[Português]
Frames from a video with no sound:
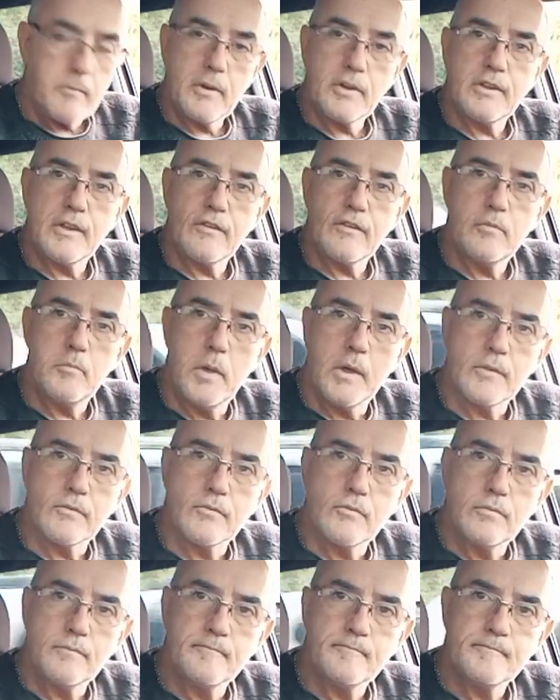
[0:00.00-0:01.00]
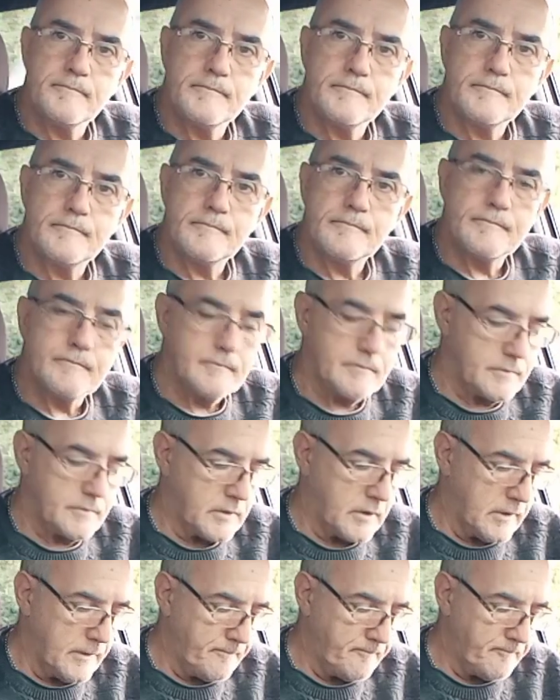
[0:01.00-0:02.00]
abastecimento,
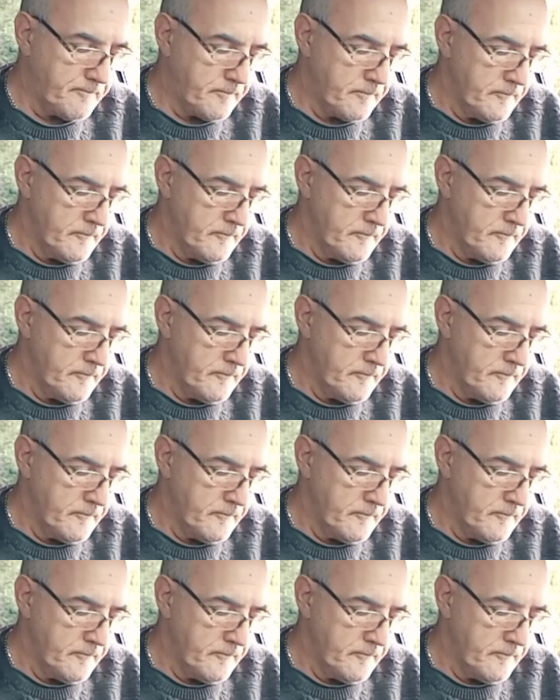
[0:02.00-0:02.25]
tá?